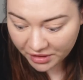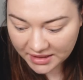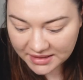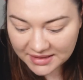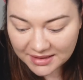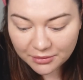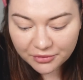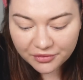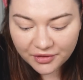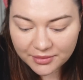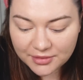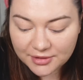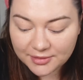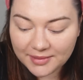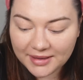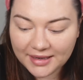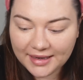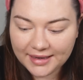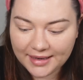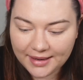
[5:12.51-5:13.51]
I zamówiłam
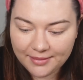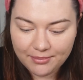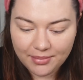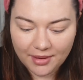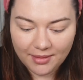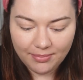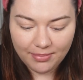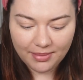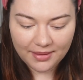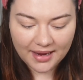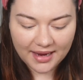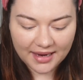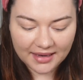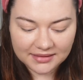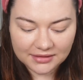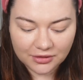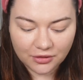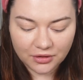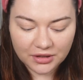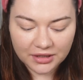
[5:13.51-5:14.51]
sobie krem BB
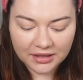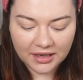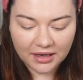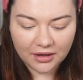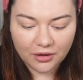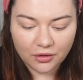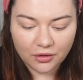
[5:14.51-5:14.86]
z Holika